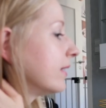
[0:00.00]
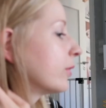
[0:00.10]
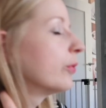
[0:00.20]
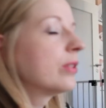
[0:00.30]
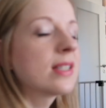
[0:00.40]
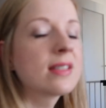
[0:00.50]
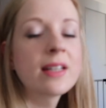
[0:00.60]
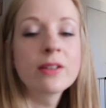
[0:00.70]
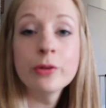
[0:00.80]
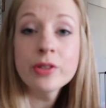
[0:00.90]
größte,
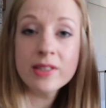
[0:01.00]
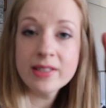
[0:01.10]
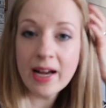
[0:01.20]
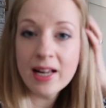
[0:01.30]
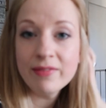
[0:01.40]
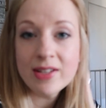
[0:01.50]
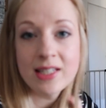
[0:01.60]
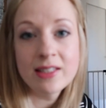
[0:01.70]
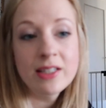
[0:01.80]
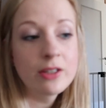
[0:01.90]
den größten Teil, was
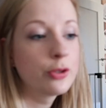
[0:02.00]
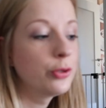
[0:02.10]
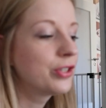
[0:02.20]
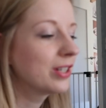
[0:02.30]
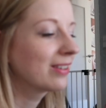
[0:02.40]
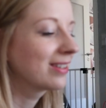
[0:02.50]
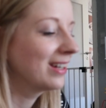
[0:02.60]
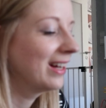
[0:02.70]
in die Tütchen